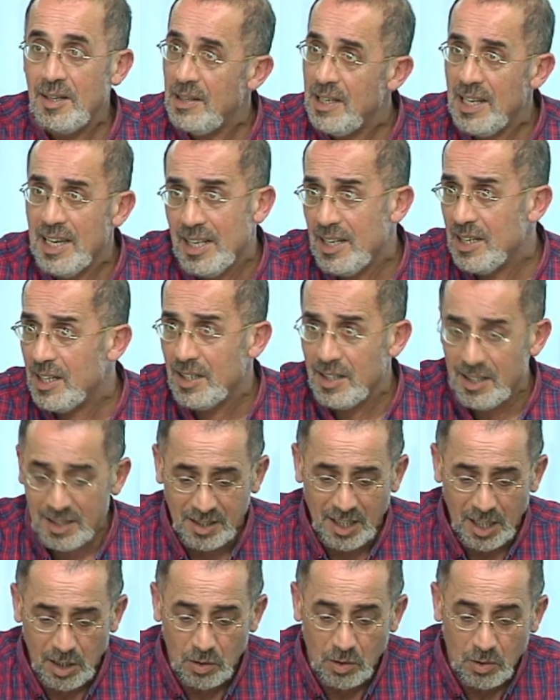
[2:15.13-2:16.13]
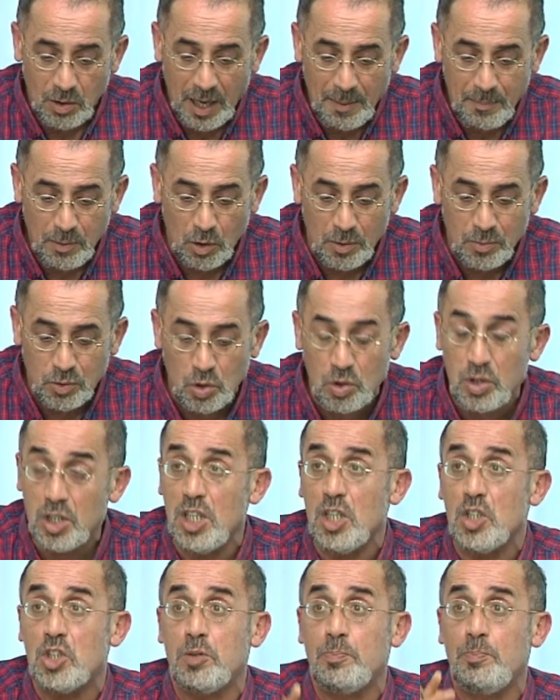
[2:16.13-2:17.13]
لا لا داروا حاب يقول
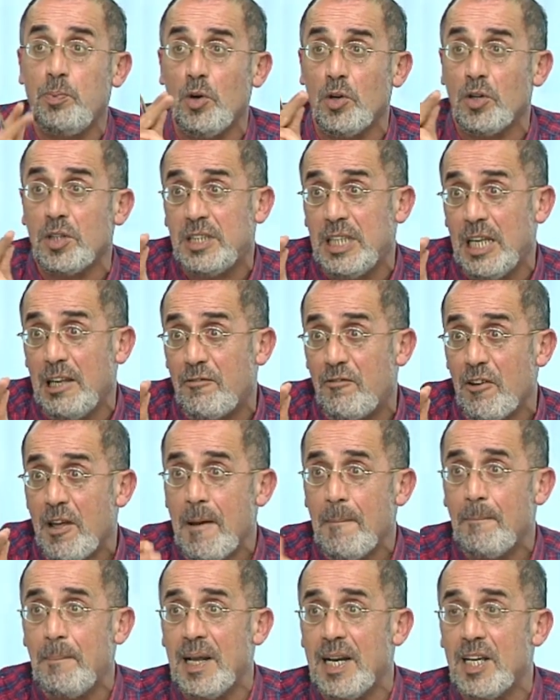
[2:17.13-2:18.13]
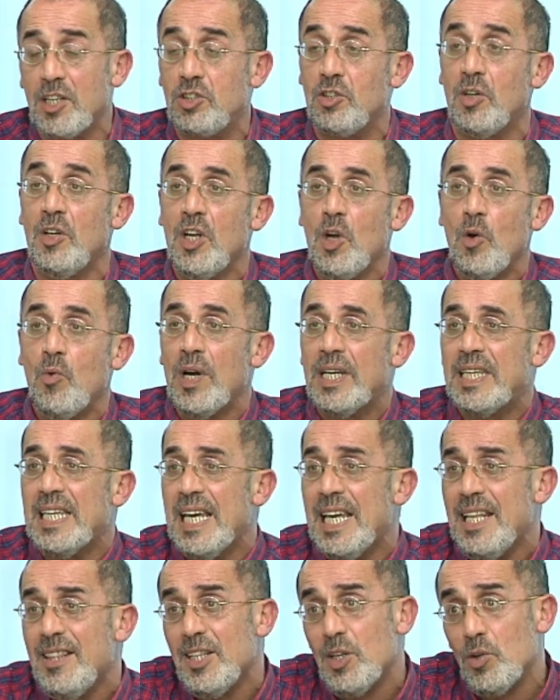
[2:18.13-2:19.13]
سوسيتي سبورتيف باراكسيون
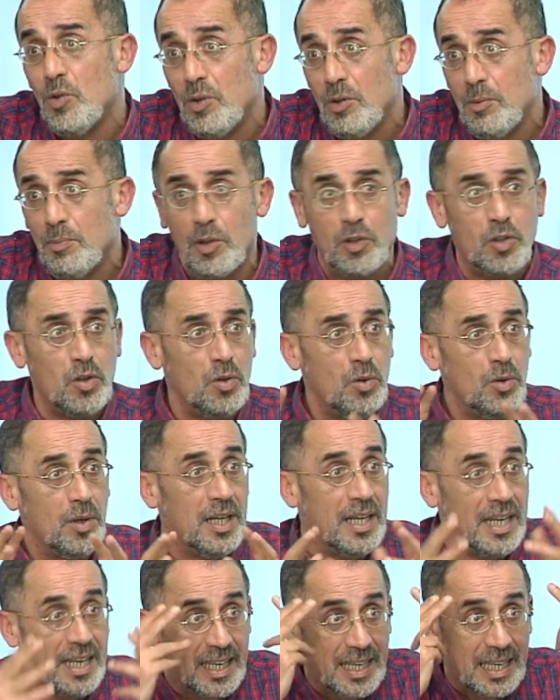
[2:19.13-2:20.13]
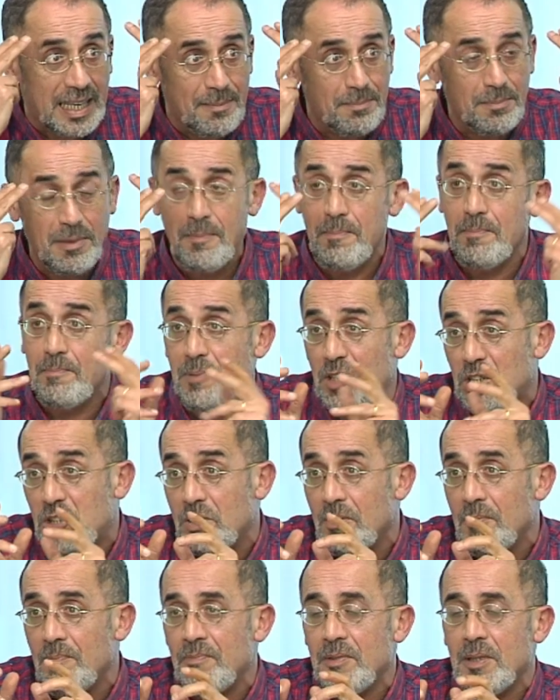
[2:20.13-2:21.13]
وكانه المرو خمم
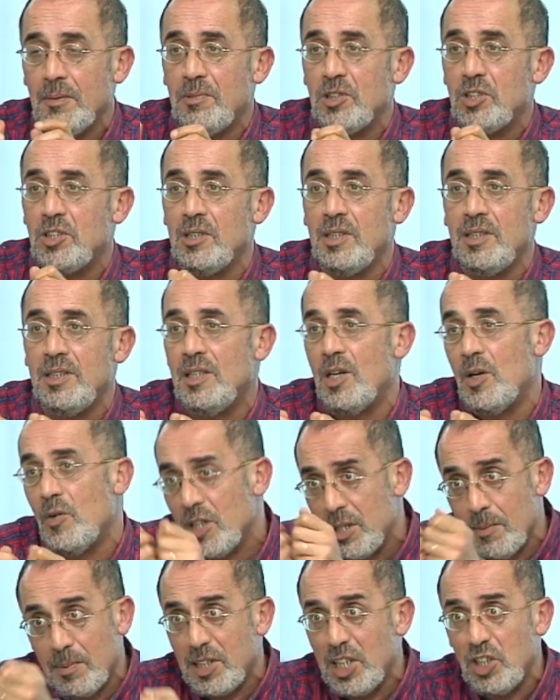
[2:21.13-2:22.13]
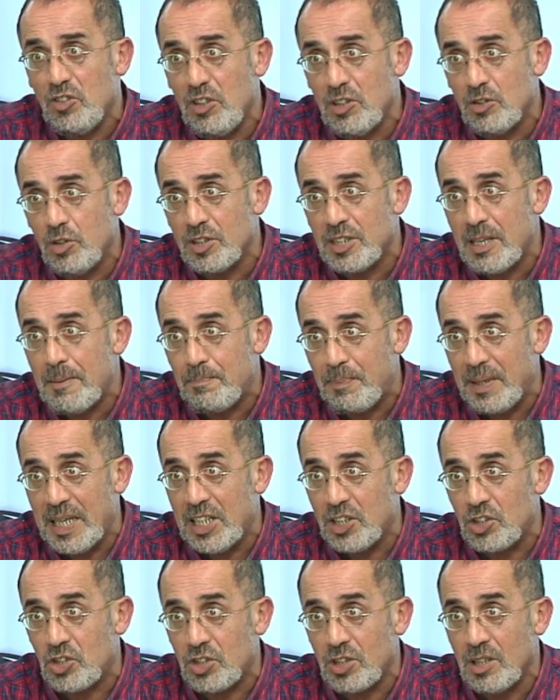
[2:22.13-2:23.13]
باش باش النوادي ما تطيحش في دون
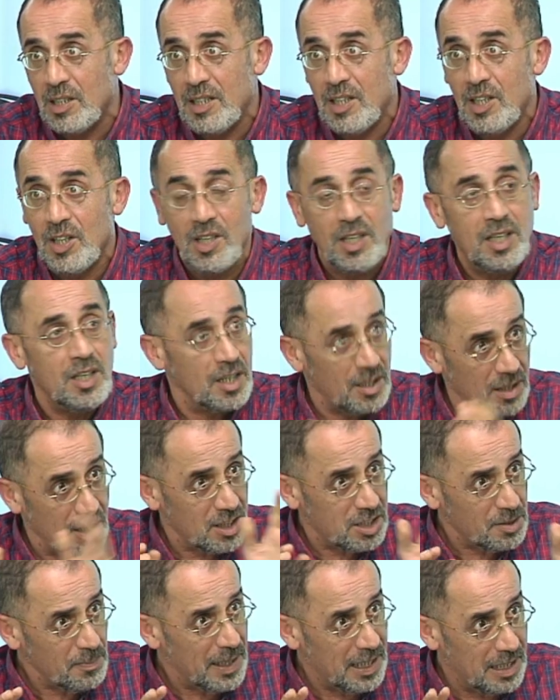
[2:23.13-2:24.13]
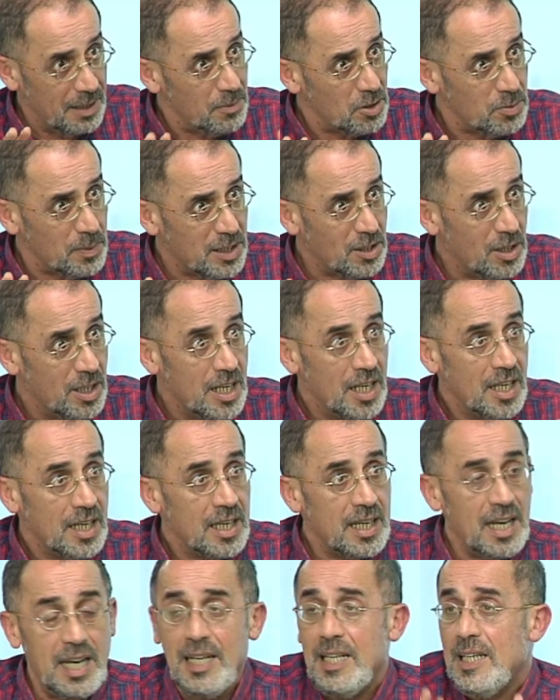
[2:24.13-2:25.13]
بياج واضح اسمح لي باش
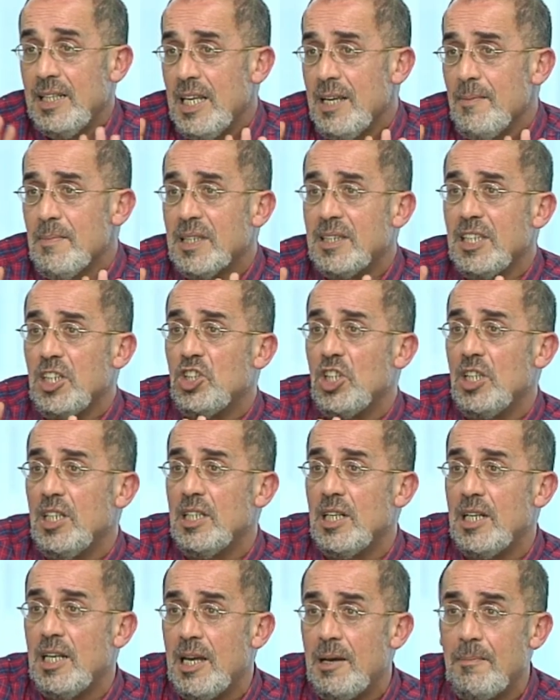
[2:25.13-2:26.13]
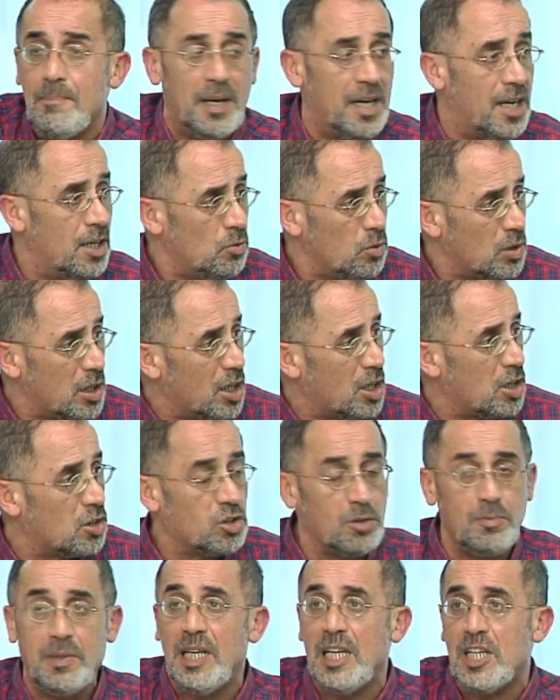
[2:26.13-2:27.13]
نكمل قال حنا ما تطيحش عليه الاعباء هذوك اللي
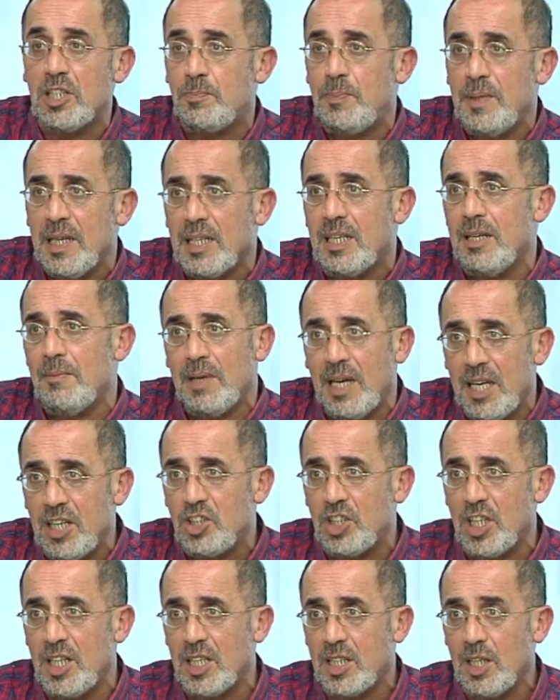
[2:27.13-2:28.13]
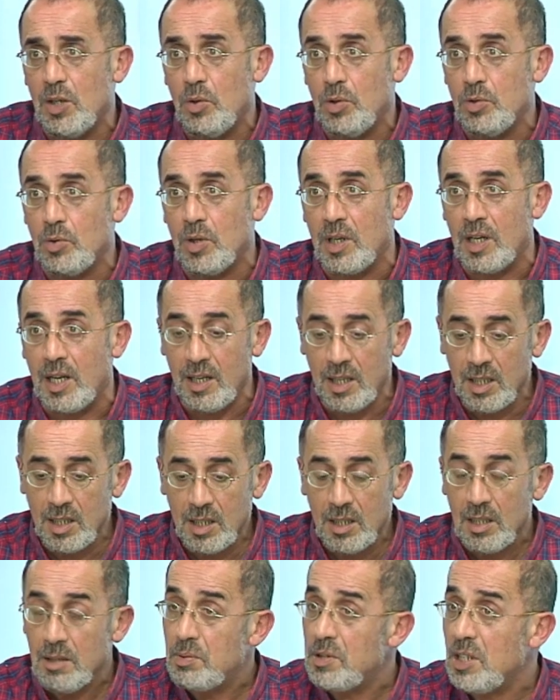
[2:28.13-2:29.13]
يخلصوهم باسبيا كيما اي شركه واحده اخرى
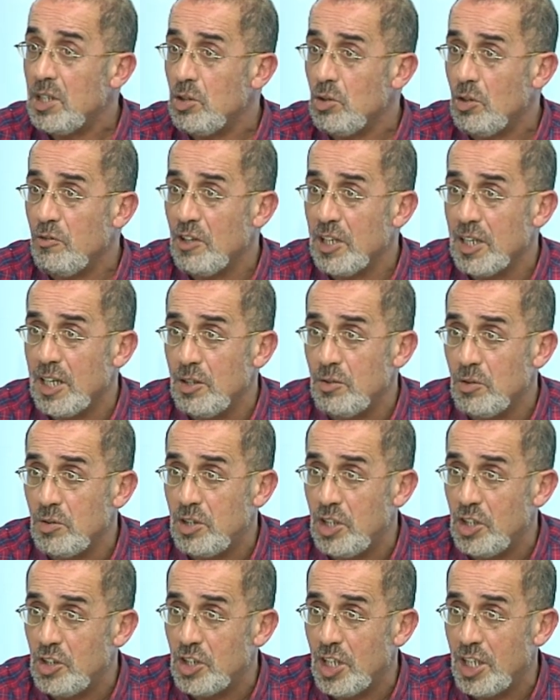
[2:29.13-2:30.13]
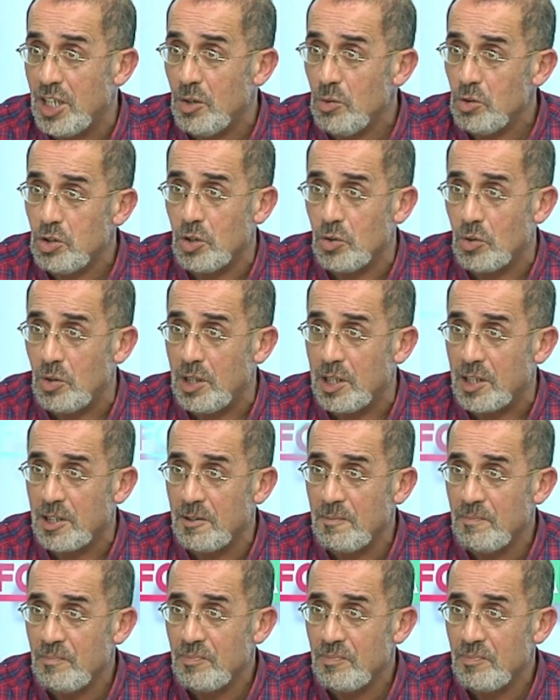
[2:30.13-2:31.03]
بصح كي تروح في القانون التجاري واش يقول لك؟